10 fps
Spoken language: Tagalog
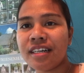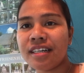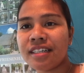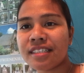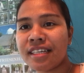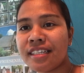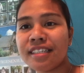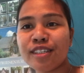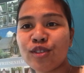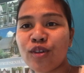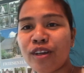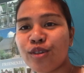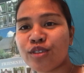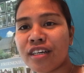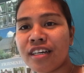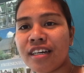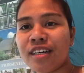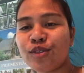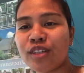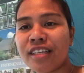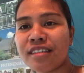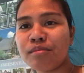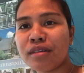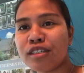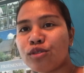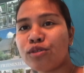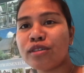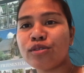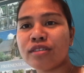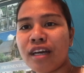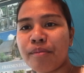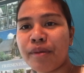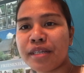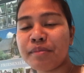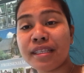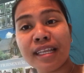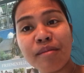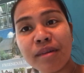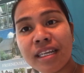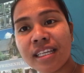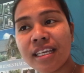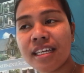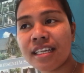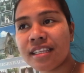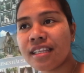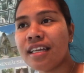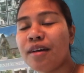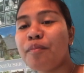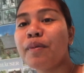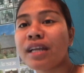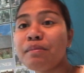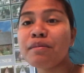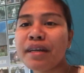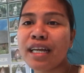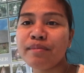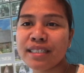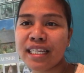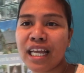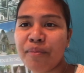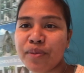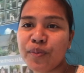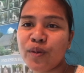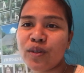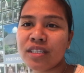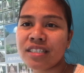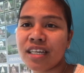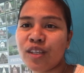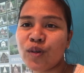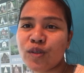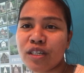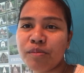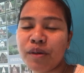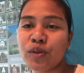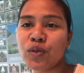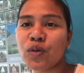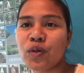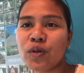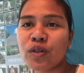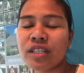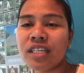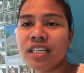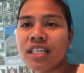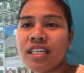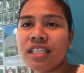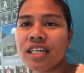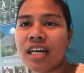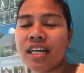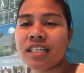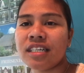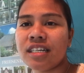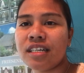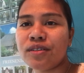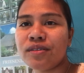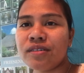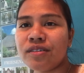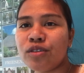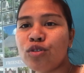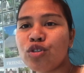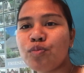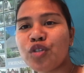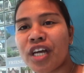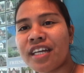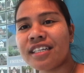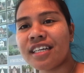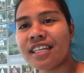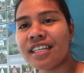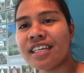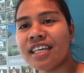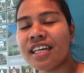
uh, sana nag-enjoy kayo sa ano natin, mini tour dito sa apartment namin and maraming maraming salamat po ulit sa inyo sa panonood ng aking ano, YouTube channel.